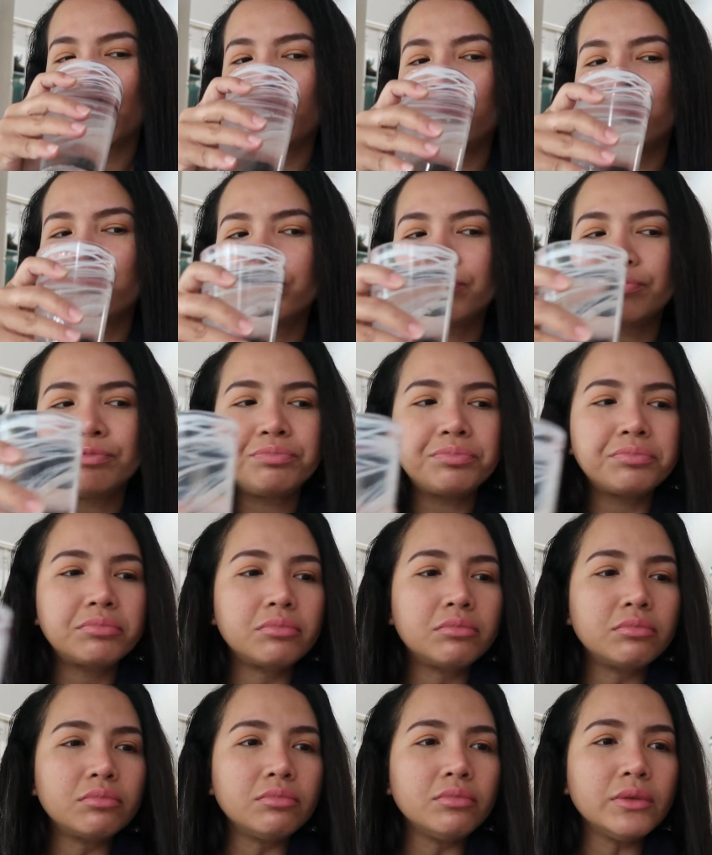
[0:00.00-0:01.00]
Hmm. Oke,
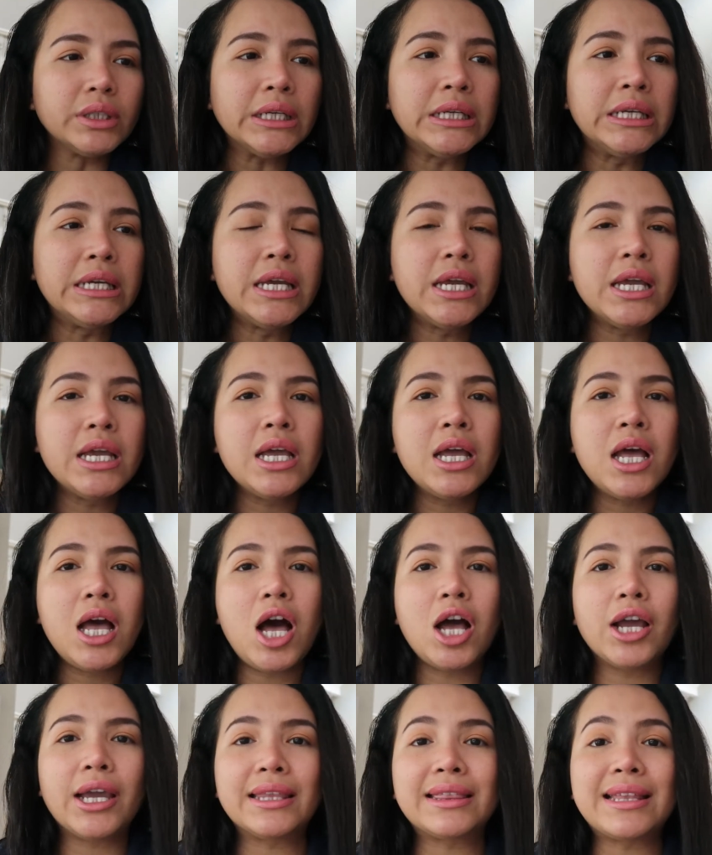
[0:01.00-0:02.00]

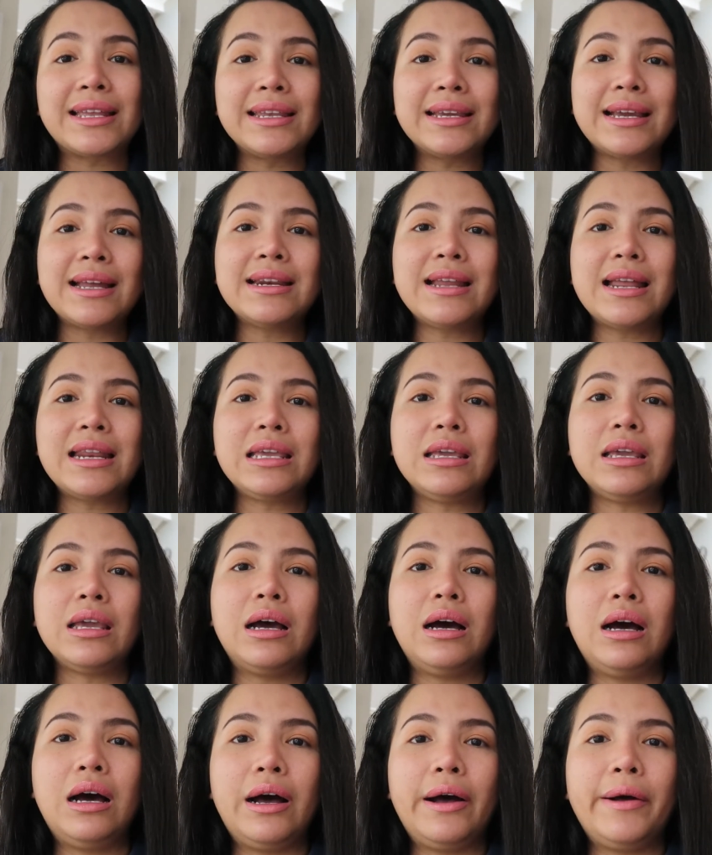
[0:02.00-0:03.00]
okay, tadi kan dari
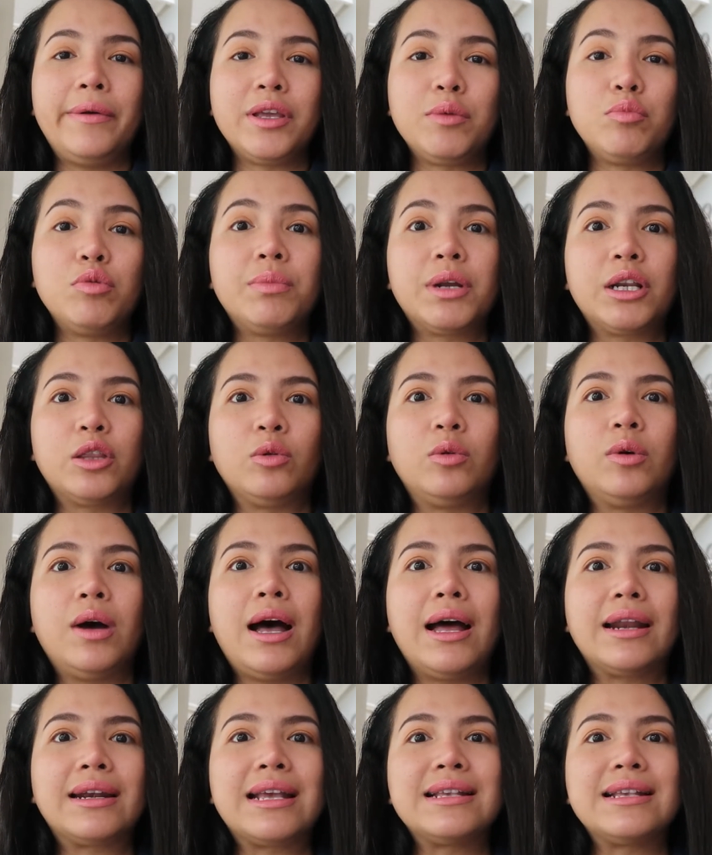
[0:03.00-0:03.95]
uh, ibu mertua.